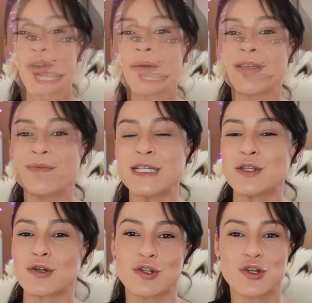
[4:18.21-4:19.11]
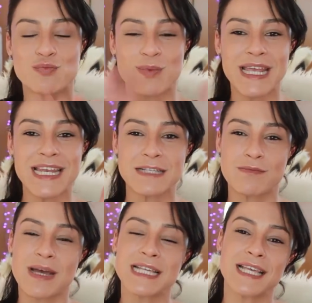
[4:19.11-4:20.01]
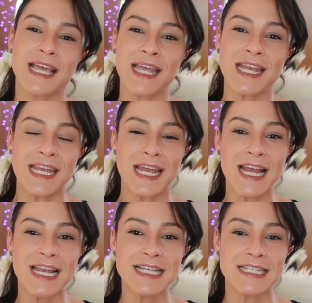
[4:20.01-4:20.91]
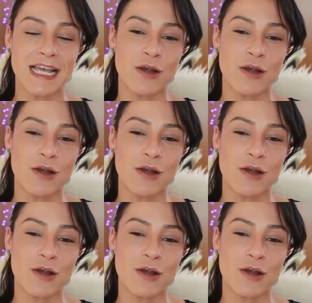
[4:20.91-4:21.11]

Una vez vistos los peines más generales,